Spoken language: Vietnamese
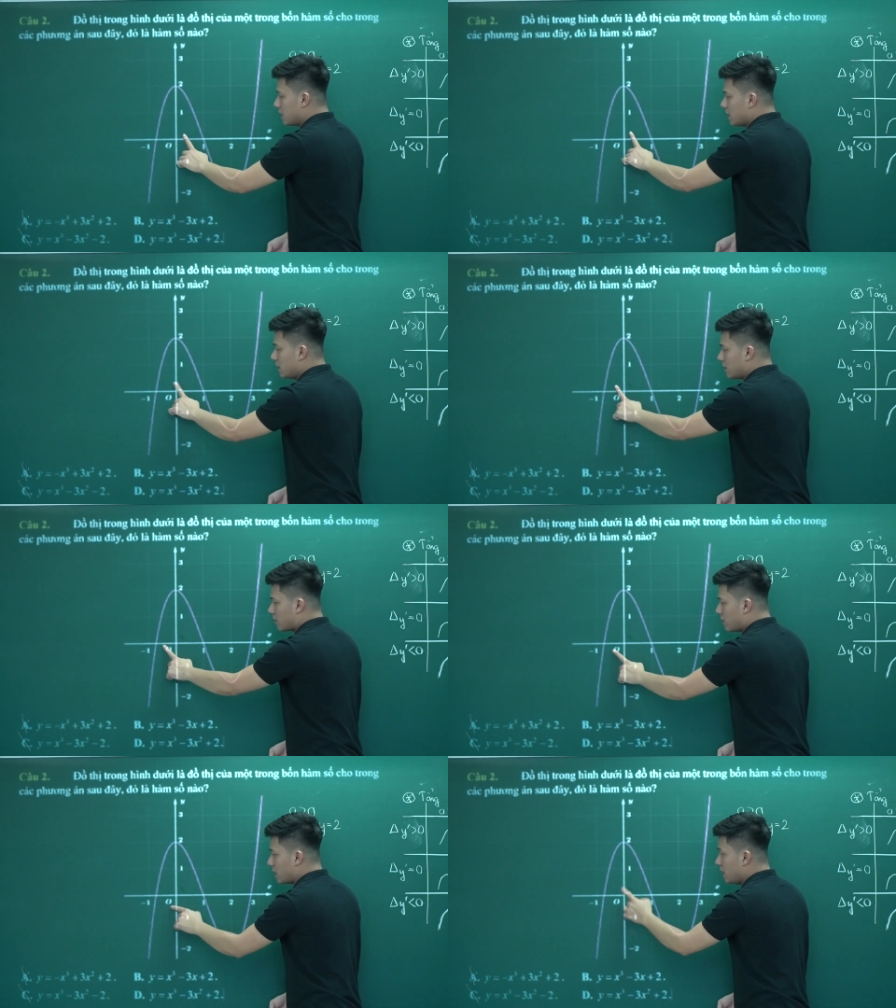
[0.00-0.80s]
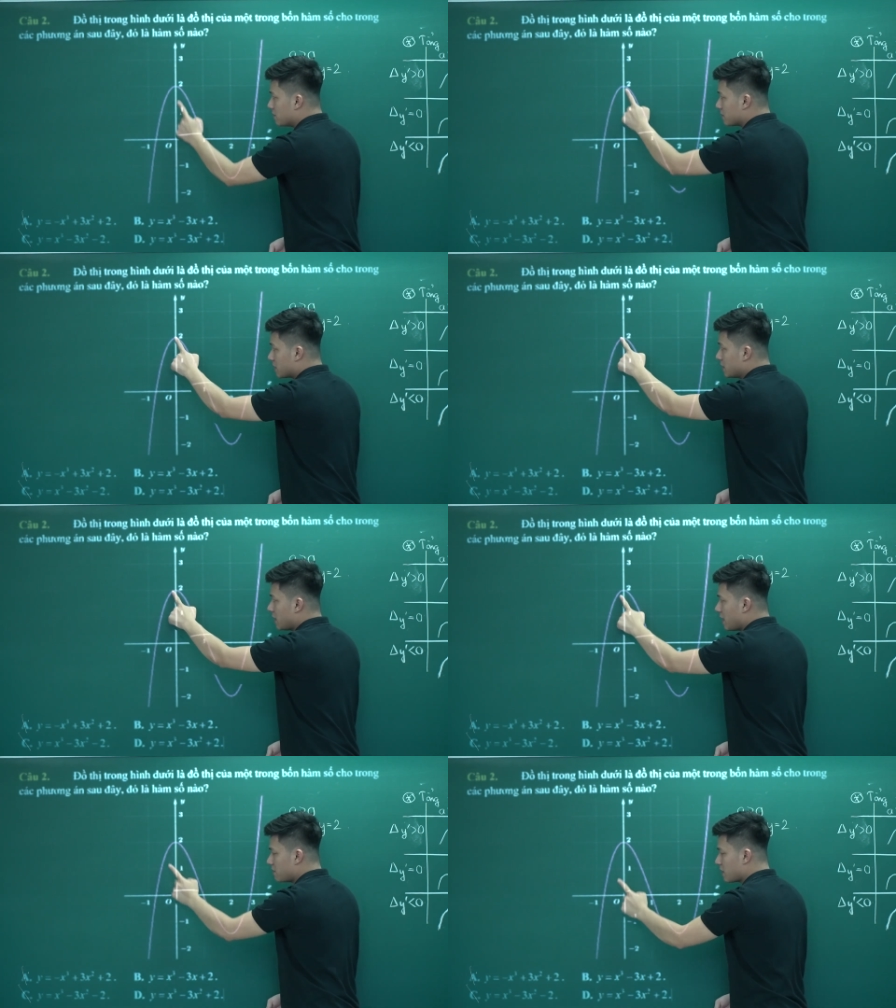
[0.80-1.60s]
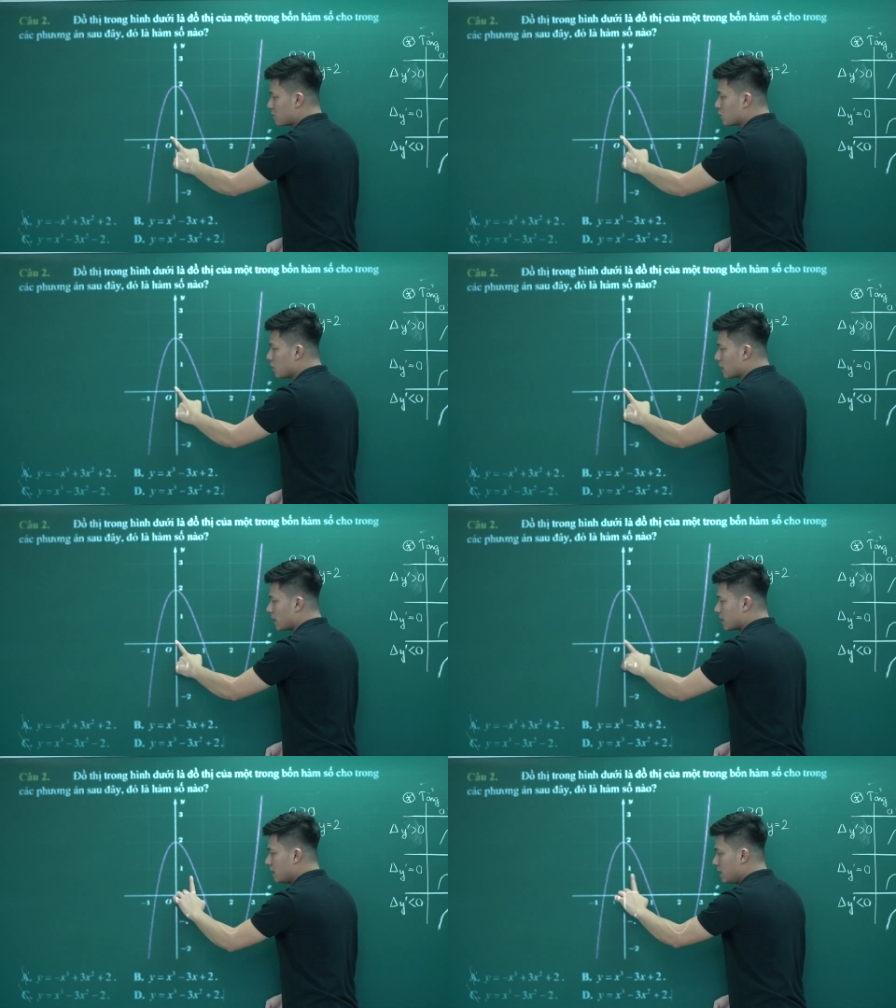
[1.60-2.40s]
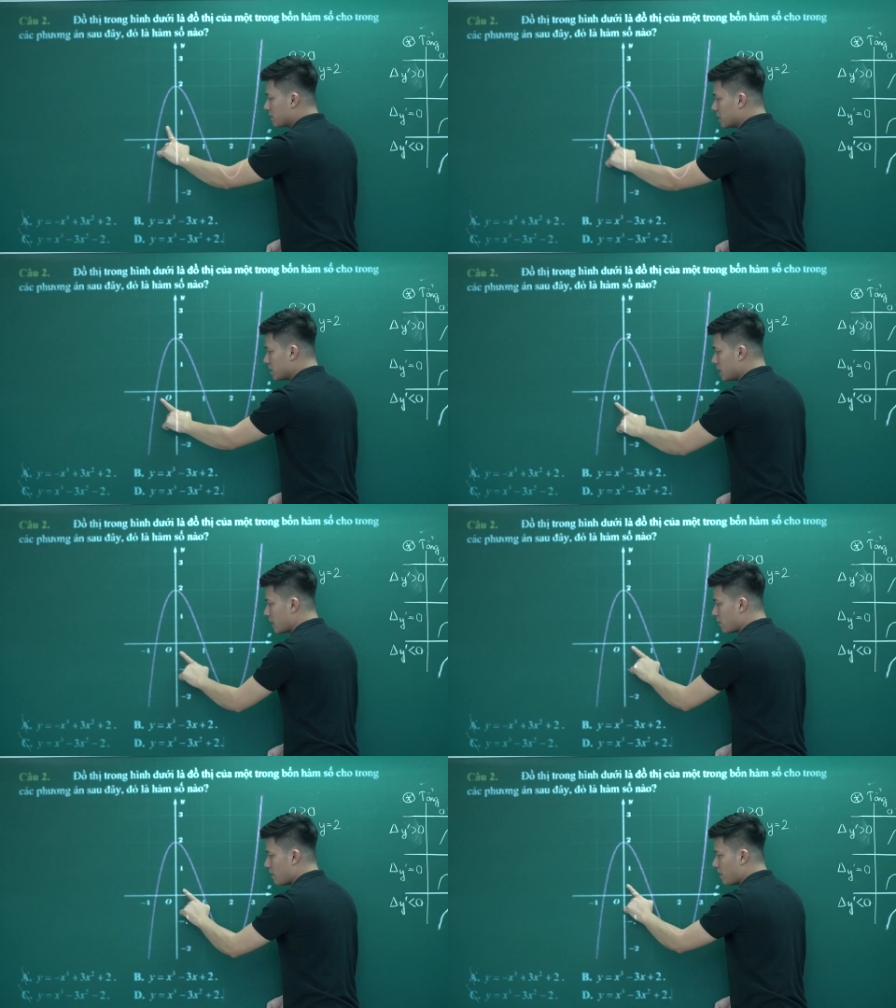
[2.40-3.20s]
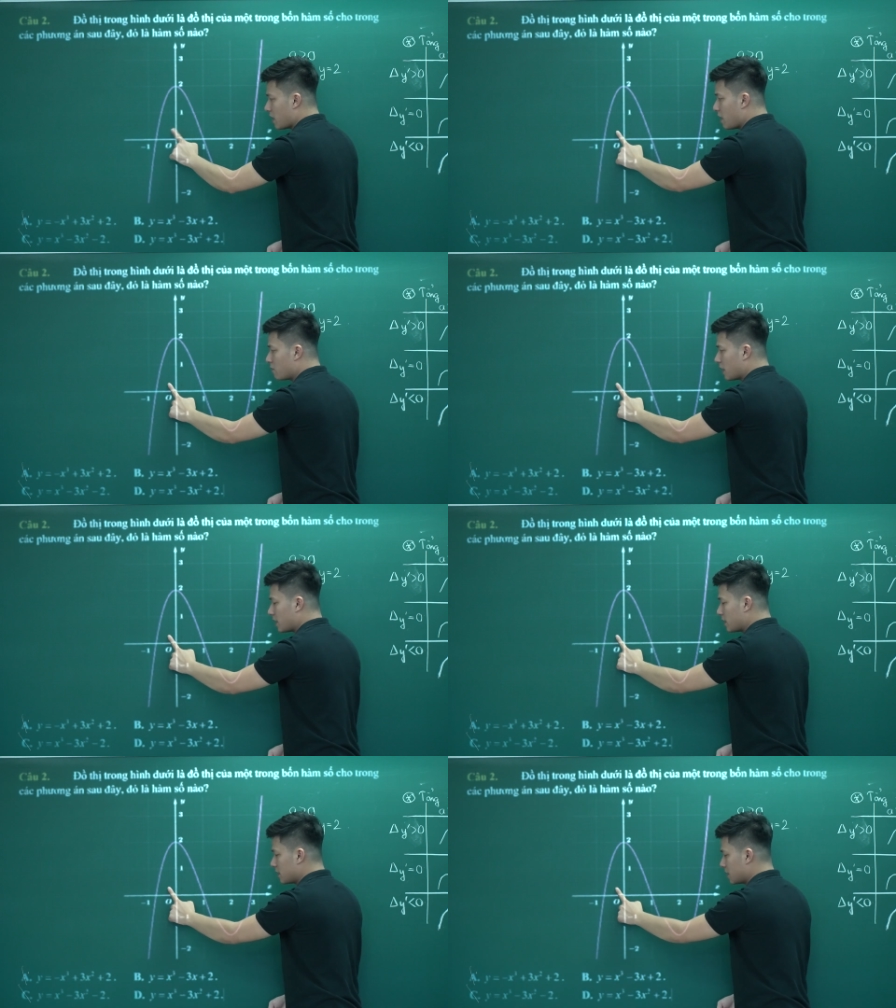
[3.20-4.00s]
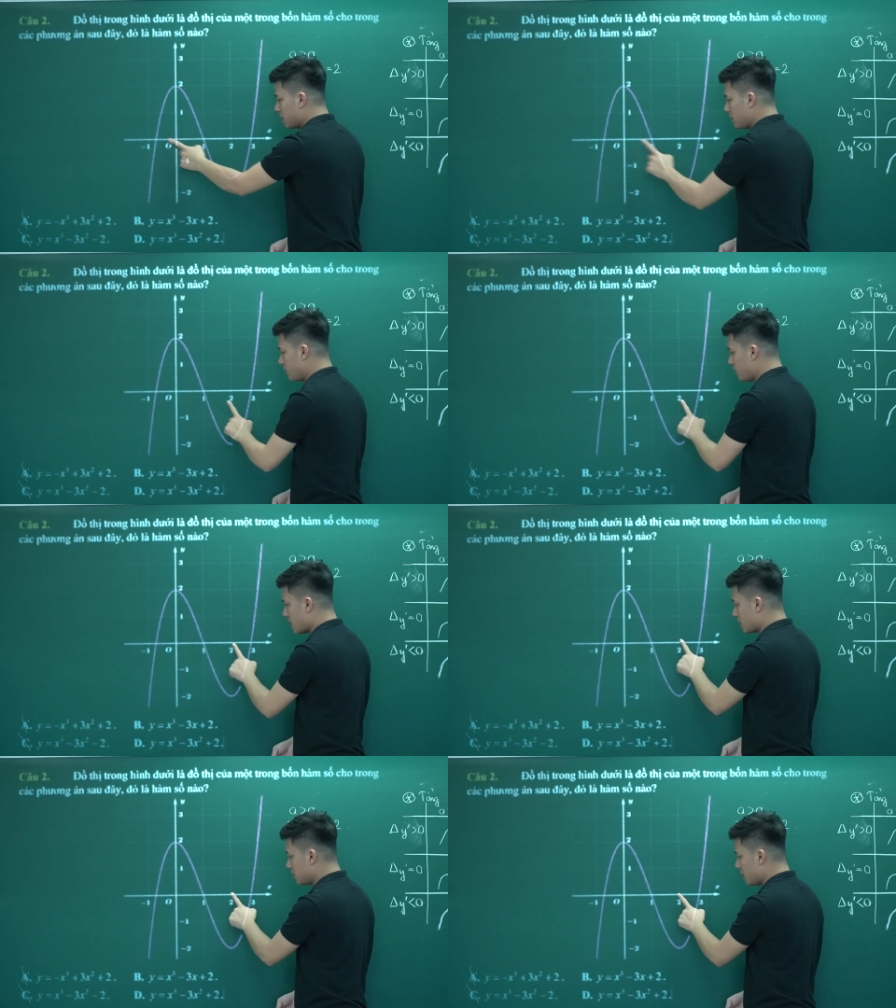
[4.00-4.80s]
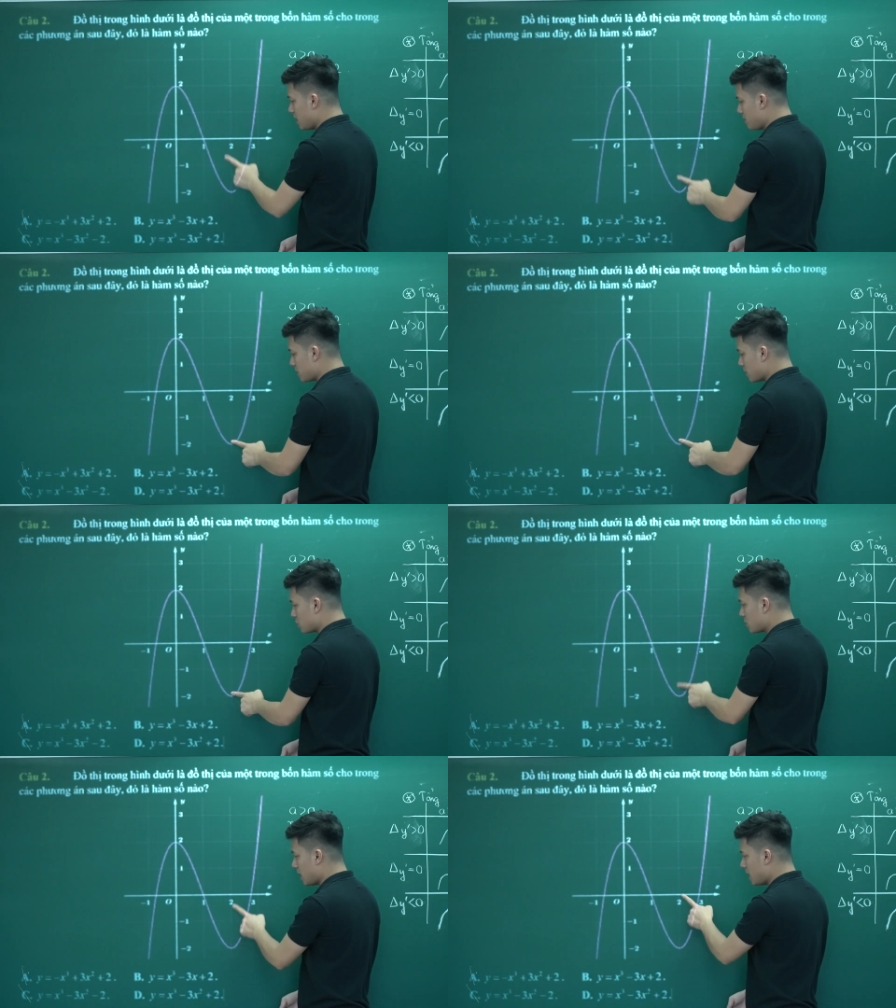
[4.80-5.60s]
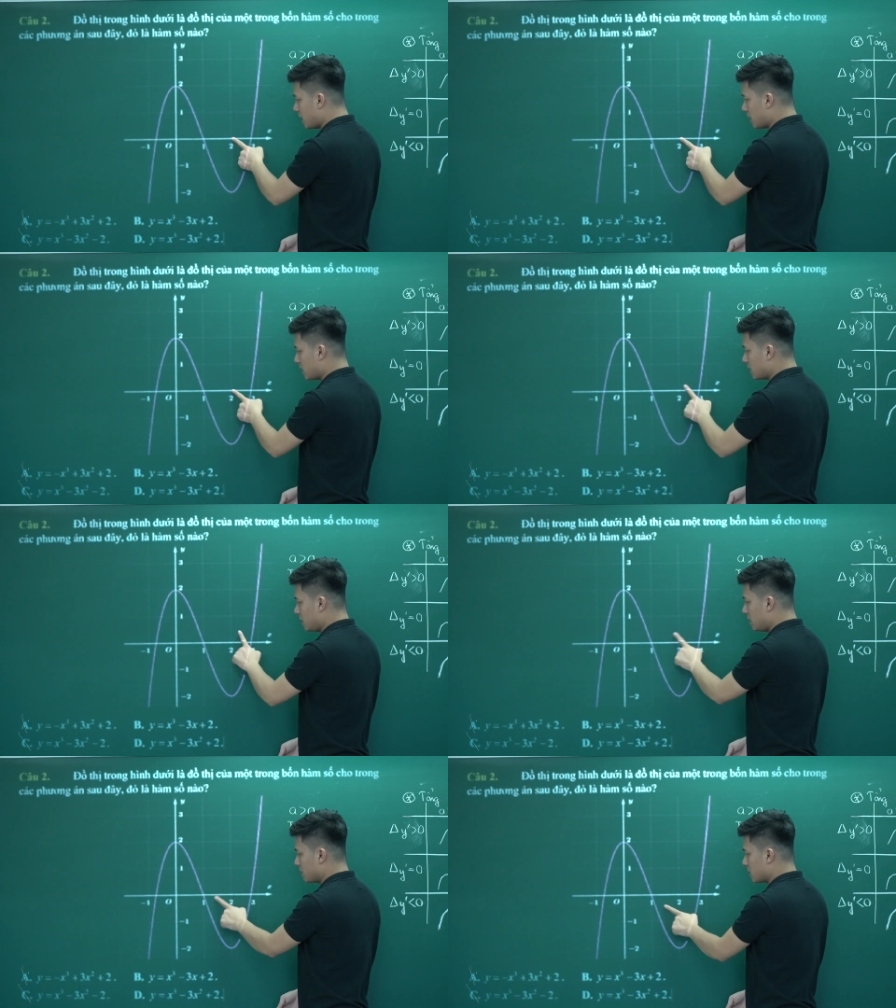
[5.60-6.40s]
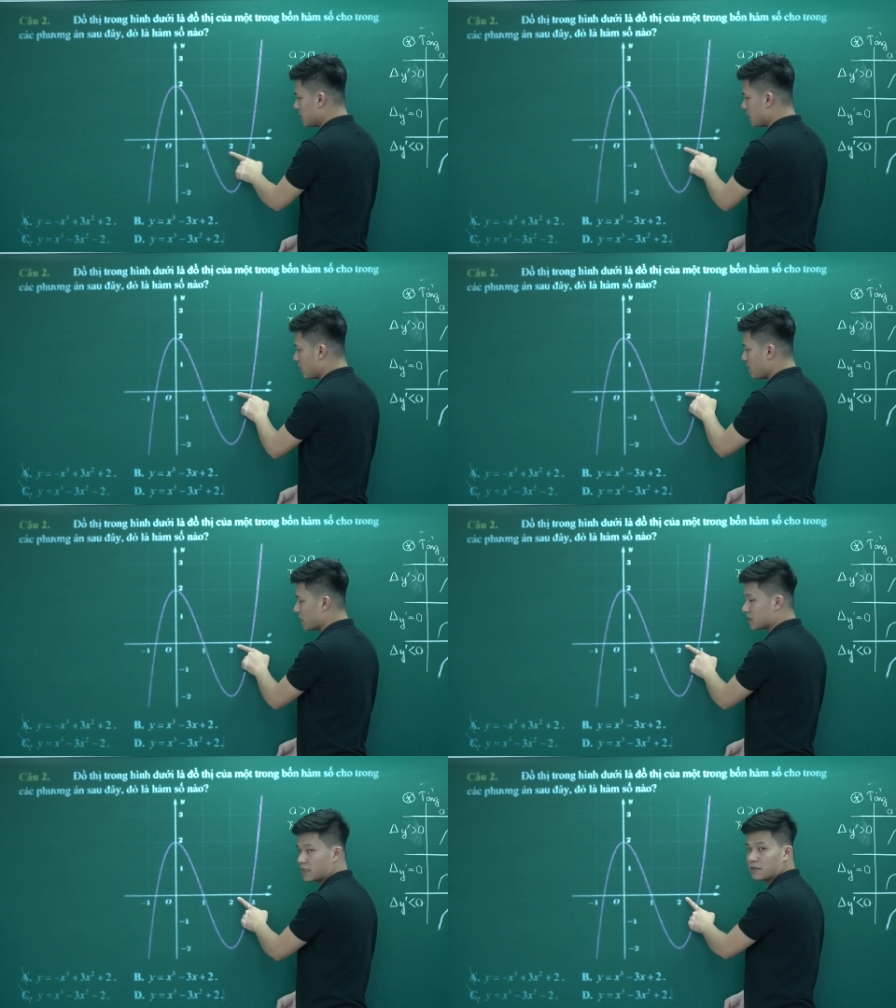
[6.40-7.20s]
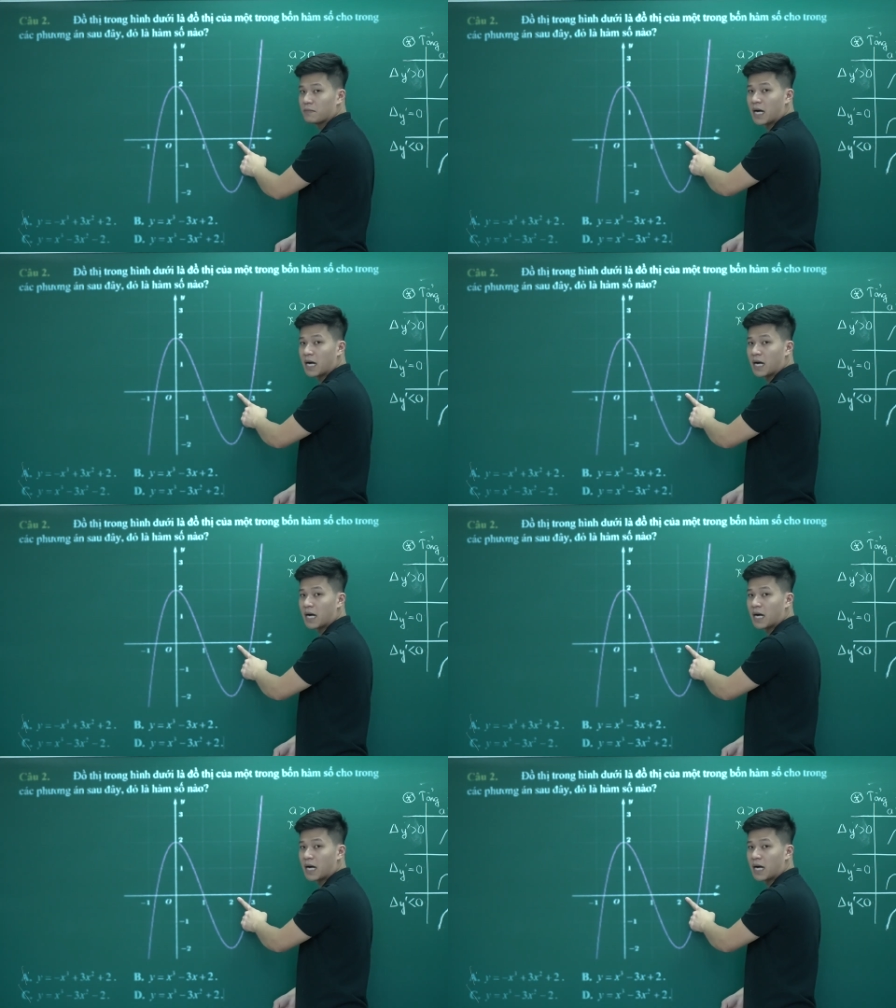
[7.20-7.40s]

thì nó có cái điểm từ đây em gióng xuống này thì điểm cực trị này của em bằng không này và từ đây em gióng lên này thì điểm cực trị này của em bằng gì?